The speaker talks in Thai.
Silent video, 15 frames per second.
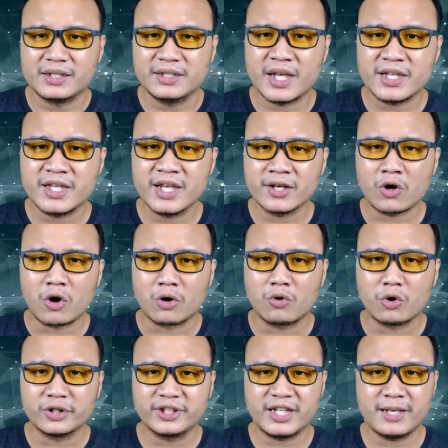ในยีนของ
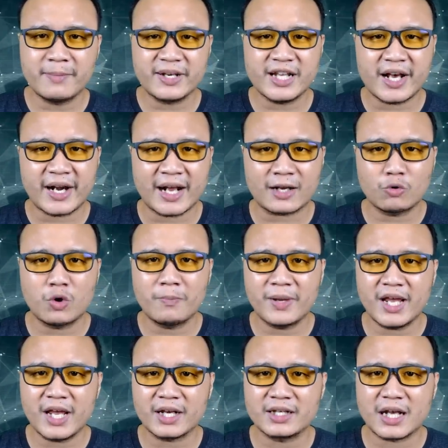คนที่ไม่ได้รักร่วม
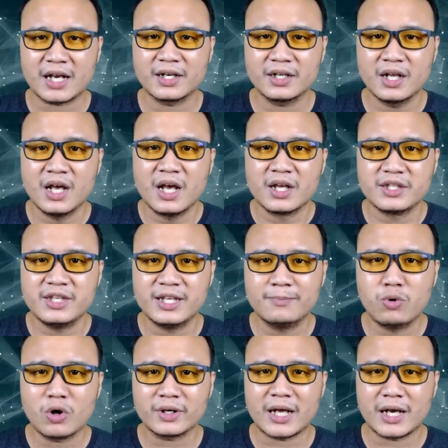เพศนั้นยีน
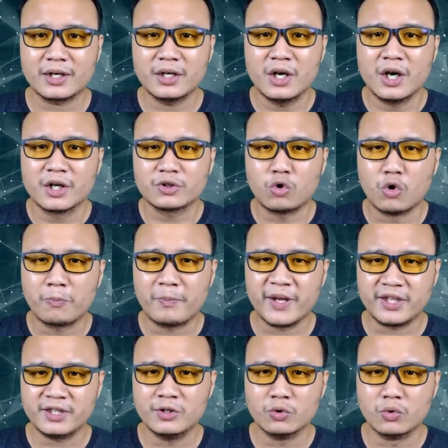พวกนั้นถูกปิ
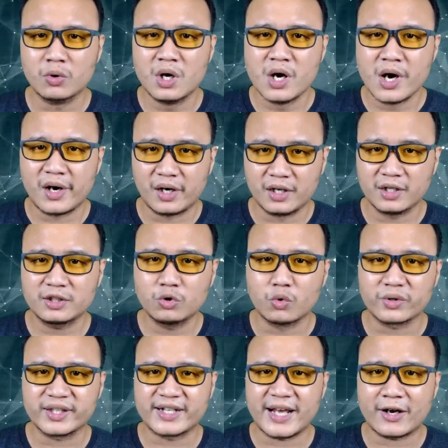ดอยู่หรือถู
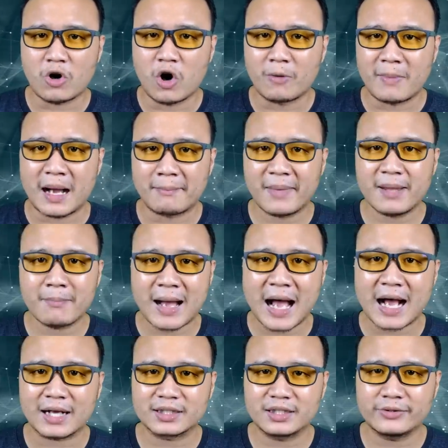กแสดงออกมาไม่
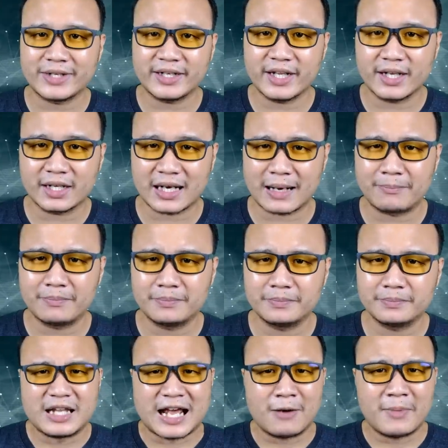มากเท่านั้นเองครับ
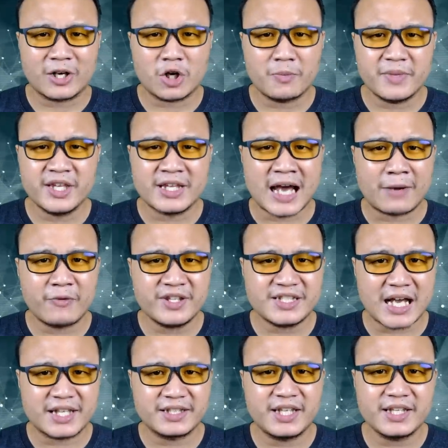แล้วมันก็มีงานวิ
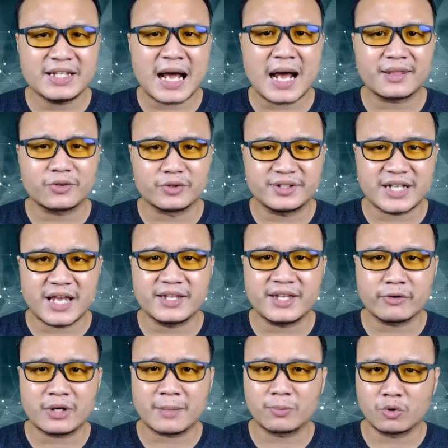จัยที่น่าสนใจ
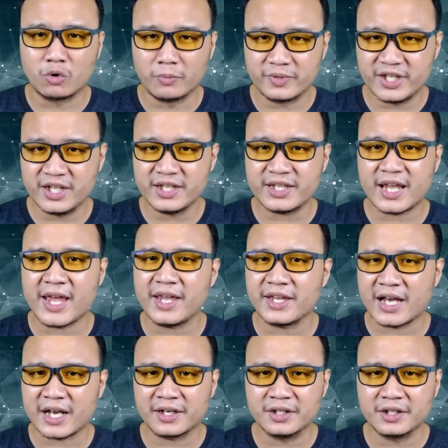เกี่ยวกับกลุ่มยีนเกย์
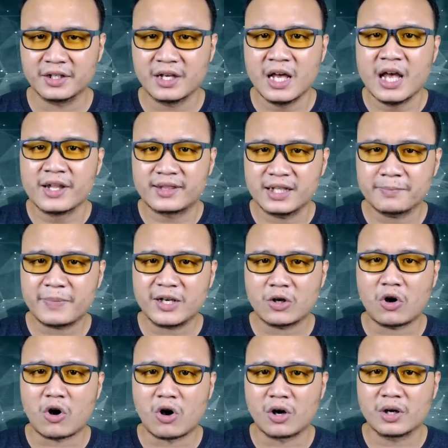อย่างหนึ่งซึ่งเป็น
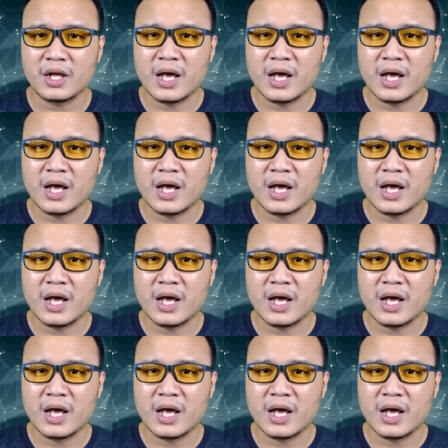ของ